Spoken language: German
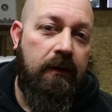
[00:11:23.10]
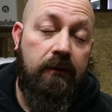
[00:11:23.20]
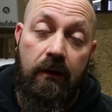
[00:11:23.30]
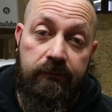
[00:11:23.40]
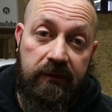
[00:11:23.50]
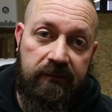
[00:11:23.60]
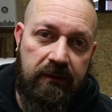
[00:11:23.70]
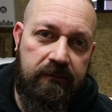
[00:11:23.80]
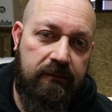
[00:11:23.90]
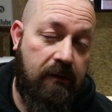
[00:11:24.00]
Ja, wie ihr
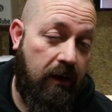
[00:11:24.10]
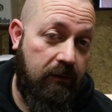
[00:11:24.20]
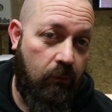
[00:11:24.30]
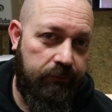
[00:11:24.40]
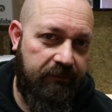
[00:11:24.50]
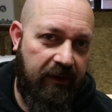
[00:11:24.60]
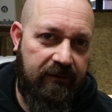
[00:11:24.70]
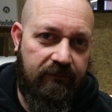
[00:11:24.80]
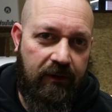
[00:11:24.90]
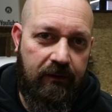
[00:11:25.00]
seht, kein großes
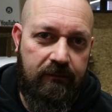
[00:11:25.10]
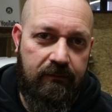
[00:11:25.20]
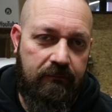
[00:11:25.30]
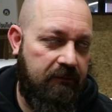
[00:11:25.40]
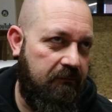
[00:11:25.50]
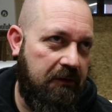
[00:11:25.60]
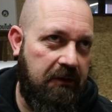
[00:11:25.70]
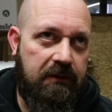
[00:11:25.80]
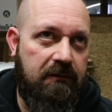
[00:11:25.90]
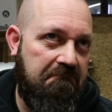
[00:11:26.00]
Hexenwerk, ist
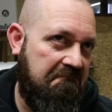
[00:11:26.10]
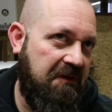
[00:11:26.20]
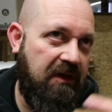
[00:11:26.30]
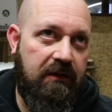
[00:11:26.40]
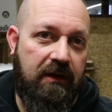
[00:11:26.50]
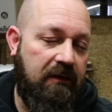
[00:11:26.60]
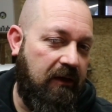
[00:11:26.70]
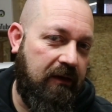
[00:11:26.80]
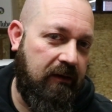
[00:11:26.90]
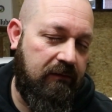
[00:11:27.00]
wirklich in jeder
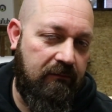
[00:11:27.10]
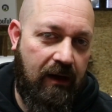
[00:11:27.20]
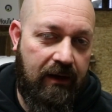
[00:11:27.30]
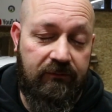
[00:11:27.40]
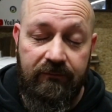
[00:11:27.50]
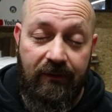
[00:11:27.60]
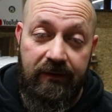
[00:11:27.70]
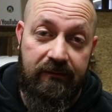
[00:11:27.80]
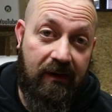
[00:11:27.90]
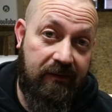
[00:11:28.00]
erdenklichen Art und
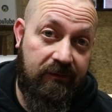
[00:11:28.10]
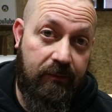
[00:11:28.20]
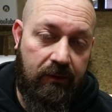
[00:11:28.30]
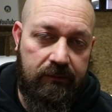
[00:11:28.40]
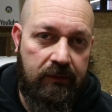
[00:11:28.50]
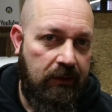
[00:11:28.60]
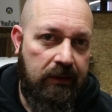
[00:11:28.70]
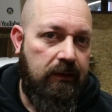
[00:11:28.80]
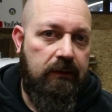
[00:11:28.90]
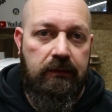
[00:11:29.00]
Weise nachzubauen.
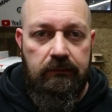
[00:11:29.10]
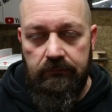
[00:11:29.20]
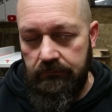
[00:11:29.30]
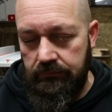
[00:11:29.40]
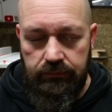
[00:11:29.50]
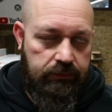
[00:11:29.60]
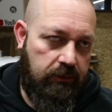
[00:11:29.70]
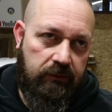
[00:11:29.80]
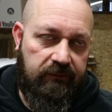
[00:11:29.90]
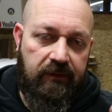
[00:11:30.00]

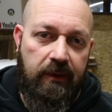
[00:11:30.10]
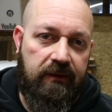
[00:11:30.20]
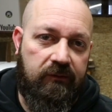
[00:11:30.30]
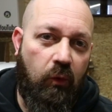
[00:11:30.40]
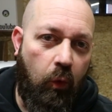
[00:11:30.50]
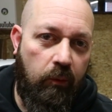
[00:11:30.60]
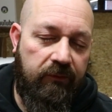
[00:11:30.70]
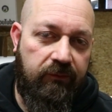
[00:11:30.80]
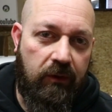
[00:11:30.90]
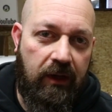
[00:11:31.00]
Ihr könnt es ja mal als grobe
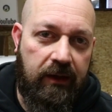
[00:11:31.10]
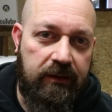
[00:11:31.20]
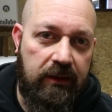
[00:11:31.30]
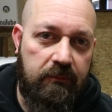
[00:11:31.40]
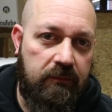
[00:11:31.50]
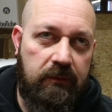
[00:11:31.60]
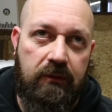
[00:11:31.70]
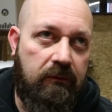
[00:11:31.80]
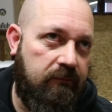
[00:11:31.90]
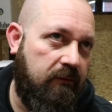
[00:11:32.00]
Vorlage nehmen.
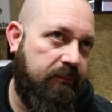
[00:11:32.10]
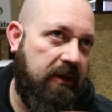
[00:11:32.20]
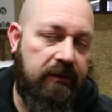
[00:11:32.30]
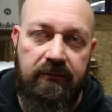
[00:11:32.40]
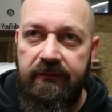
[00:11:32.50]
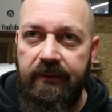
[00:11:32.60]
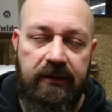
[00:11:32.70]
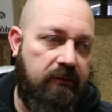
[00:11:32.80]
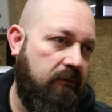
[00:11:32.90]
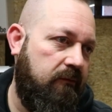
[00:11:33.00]
Ihr könnt es aus Palettenholz
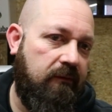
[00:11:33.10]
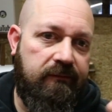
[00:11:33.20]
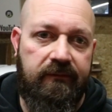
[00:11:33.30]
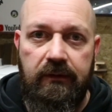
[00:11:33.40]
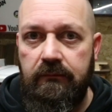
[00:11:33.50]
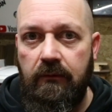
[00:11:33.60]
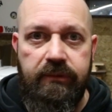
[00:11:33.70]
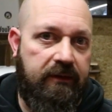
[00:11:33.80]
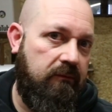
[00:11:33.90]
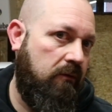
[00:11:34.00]
machen, ihr könnt es aus einer
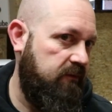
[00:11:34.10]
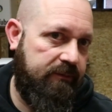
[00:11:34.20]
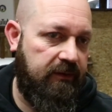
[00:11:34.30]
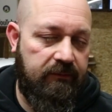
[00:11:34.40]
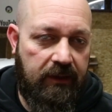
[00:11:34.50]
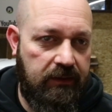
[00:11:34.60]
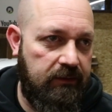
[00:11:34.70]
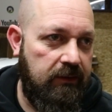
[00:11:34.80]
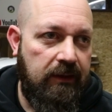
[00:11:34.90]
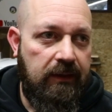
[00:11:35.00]
kompletten Holzplatte machen.